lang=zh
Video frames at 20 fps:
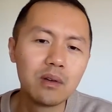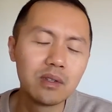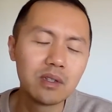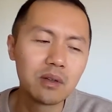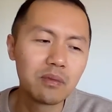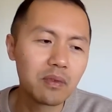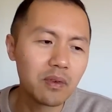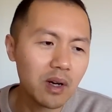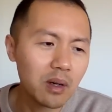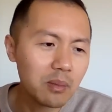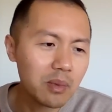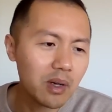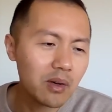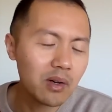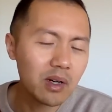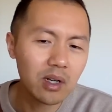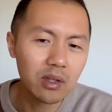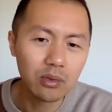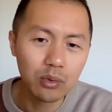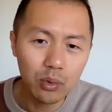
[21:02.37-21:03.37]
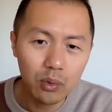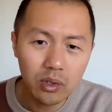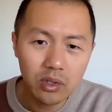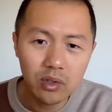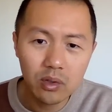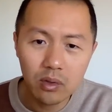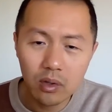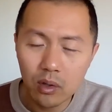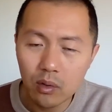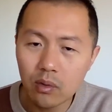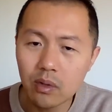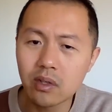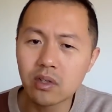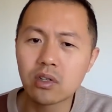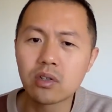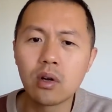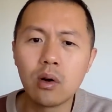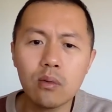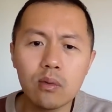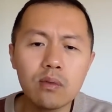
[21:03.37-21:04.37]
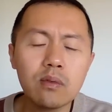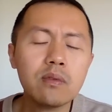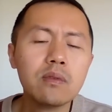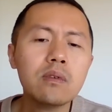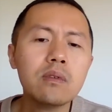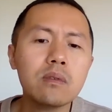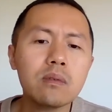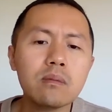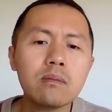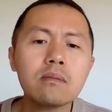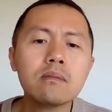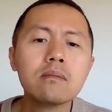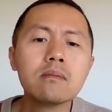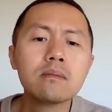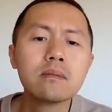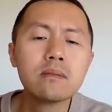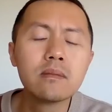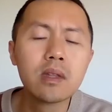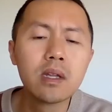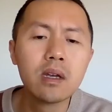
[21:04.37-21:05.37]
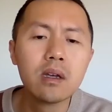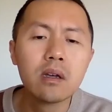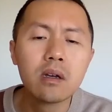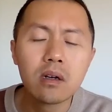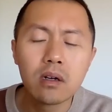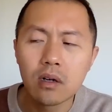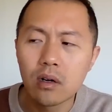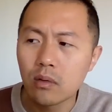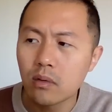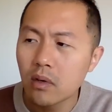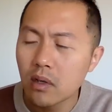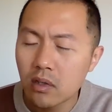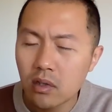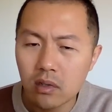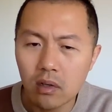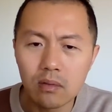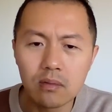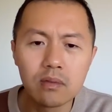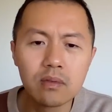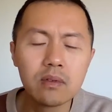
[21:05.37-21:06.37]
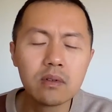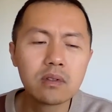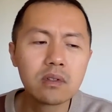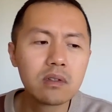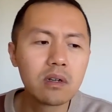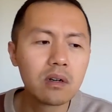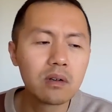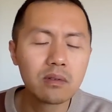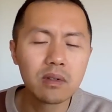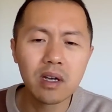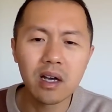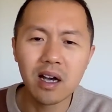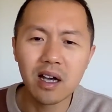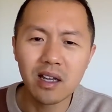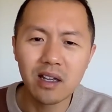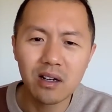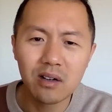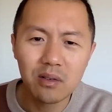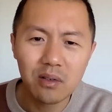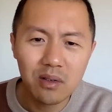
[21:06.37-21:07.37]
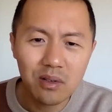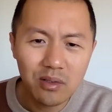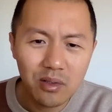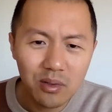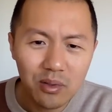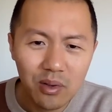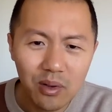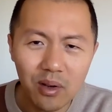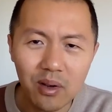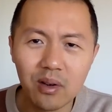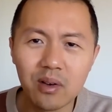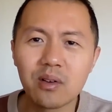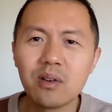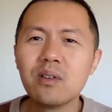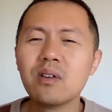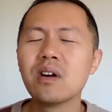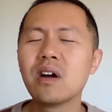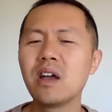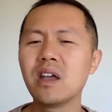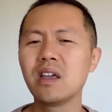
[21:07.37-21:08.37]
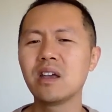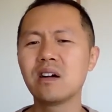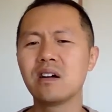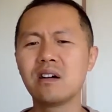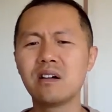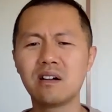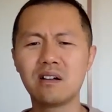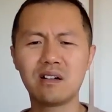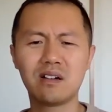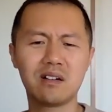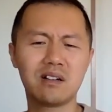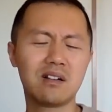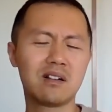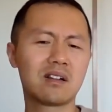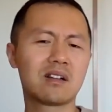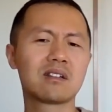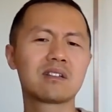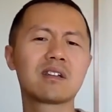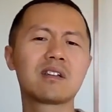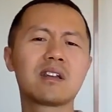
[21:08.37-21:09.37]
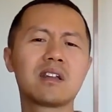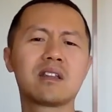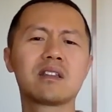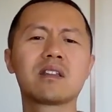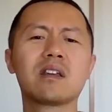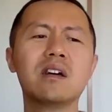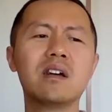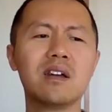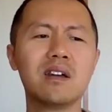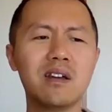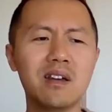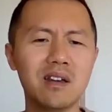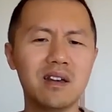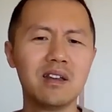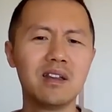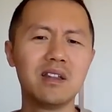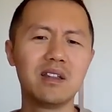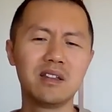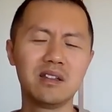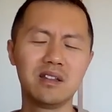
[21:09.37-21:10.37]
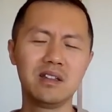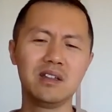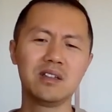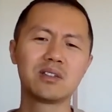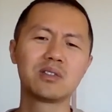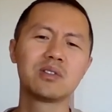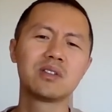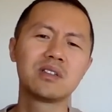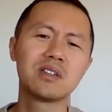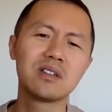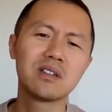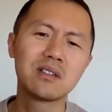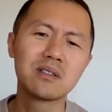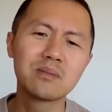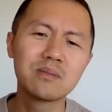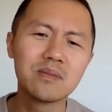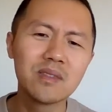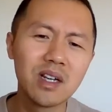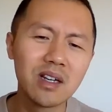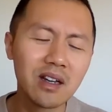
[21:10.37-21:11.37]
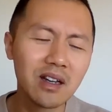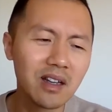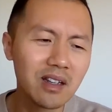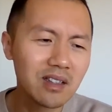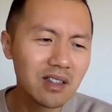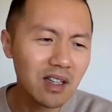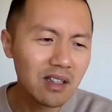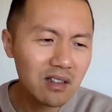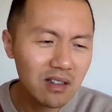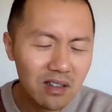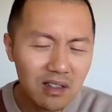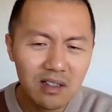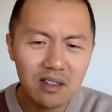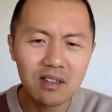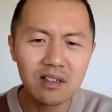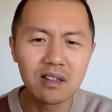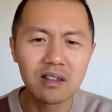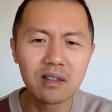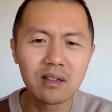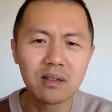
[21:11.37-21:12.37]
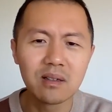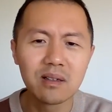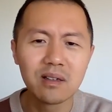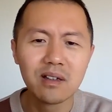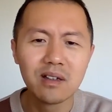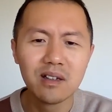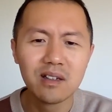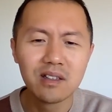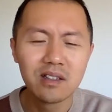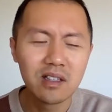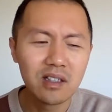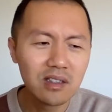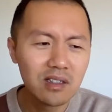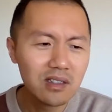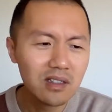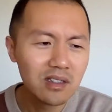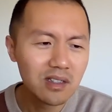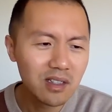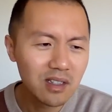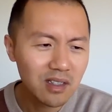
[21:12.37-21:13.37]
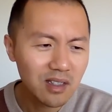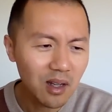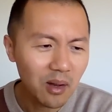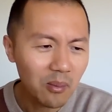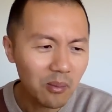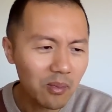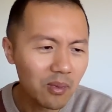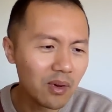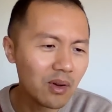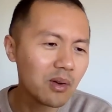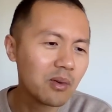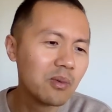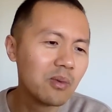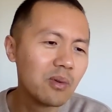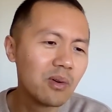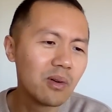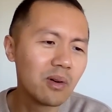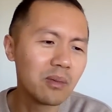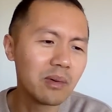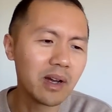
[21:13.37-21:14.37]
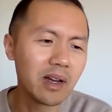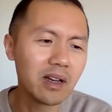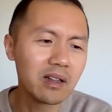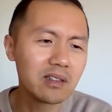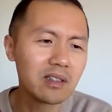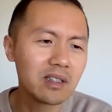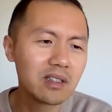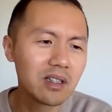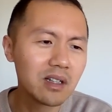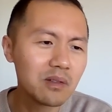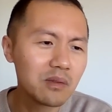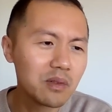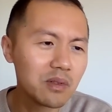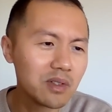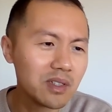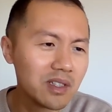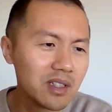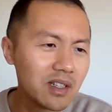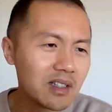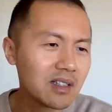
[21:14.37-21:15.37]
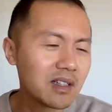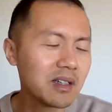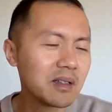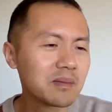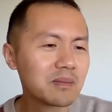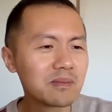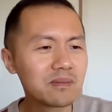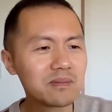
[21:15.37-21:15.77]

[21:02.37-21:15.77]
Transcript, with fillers: 这房票很多就够个首付。够了首付之后呢，还要月供。哎呀，这个，你说这，哎，真的是这日子怎么过呗？这政府现在，